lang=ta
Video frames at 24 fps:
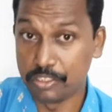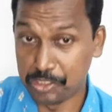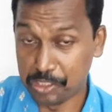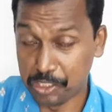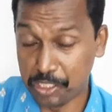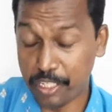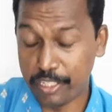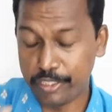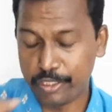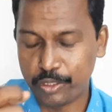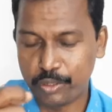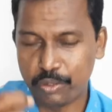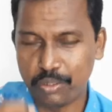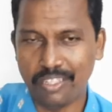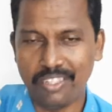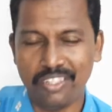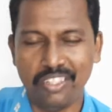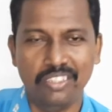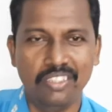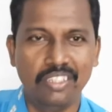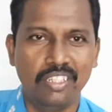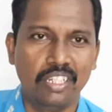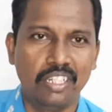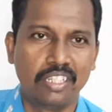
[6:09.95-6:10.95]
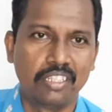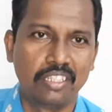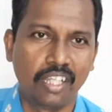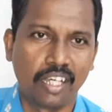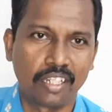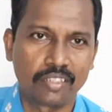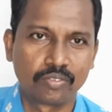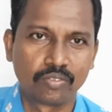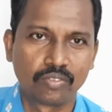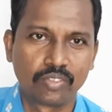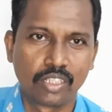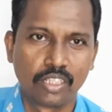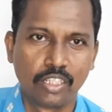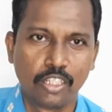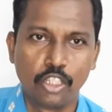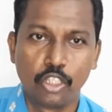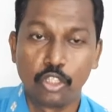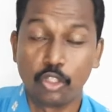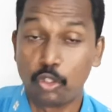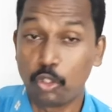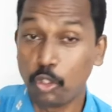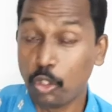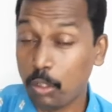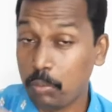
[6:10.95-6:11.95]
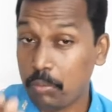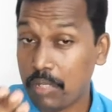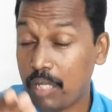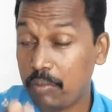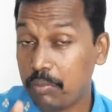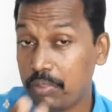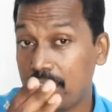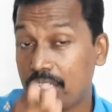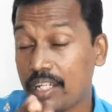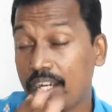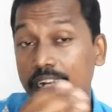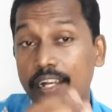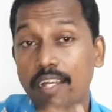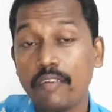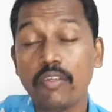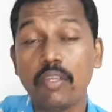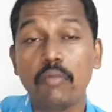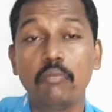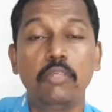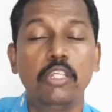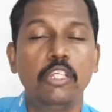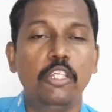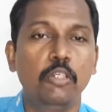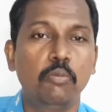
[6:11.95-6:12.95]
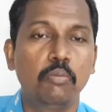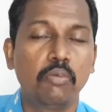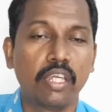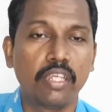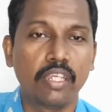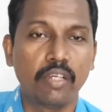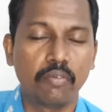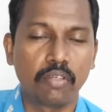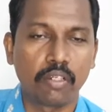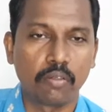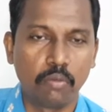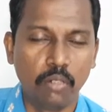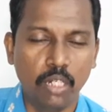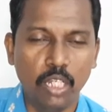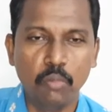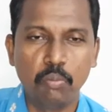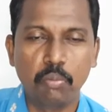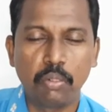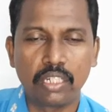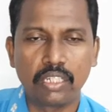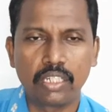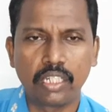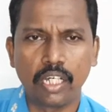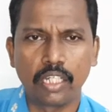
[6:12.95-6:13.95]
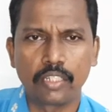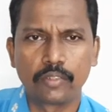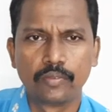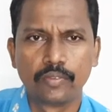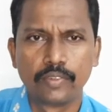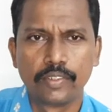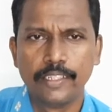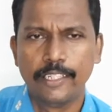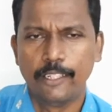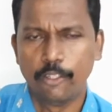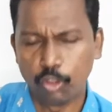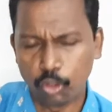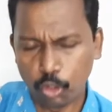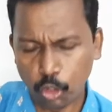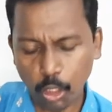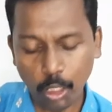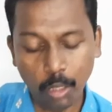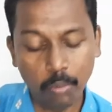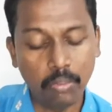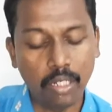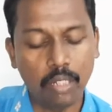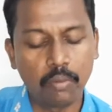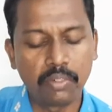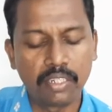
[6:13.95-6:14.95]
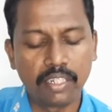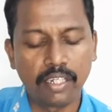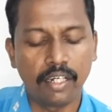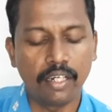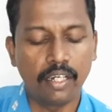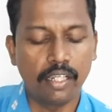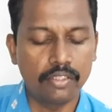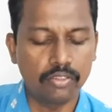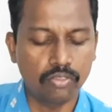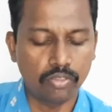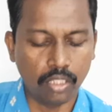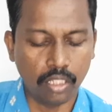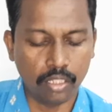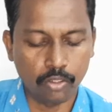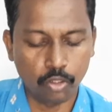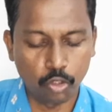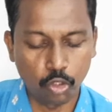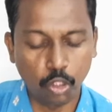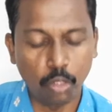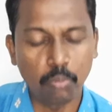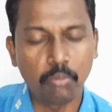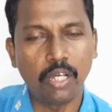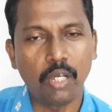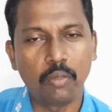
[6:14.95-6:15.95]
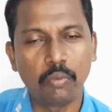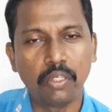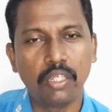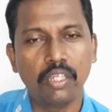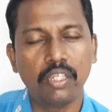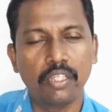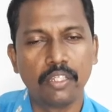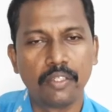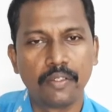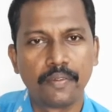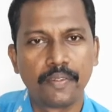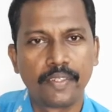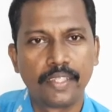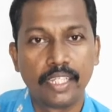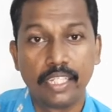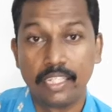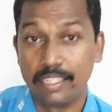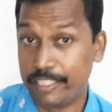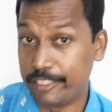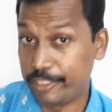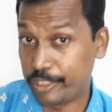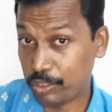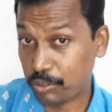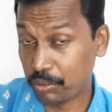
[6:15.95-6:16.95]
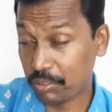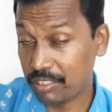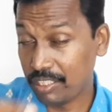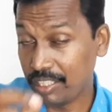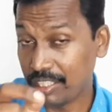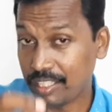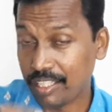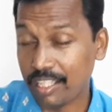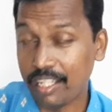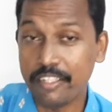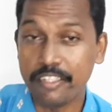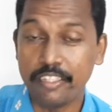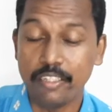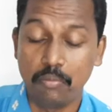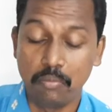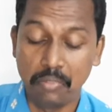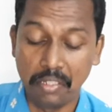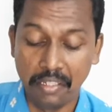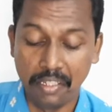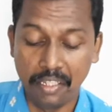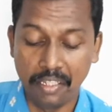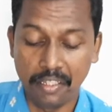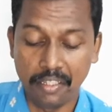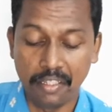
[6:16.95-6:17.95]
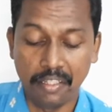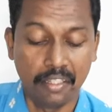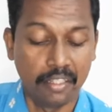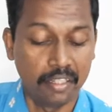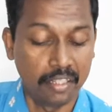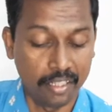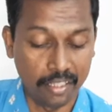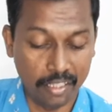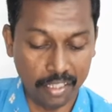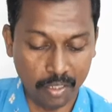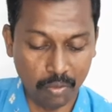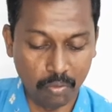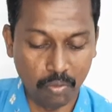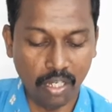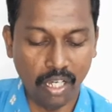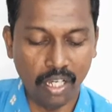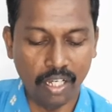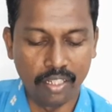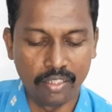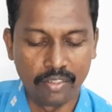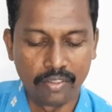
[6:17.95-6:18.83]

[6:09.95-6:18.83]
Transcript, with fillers: இயேசு அறிந்திருந்தார் தோமாவுக்காகவே மீண்டுமாய் அவர் வெளிப்பட்டார் தோமாவை அழைத்தார் தோமாவே நீ சொன்ன காரியம் என்ன இங்கே வா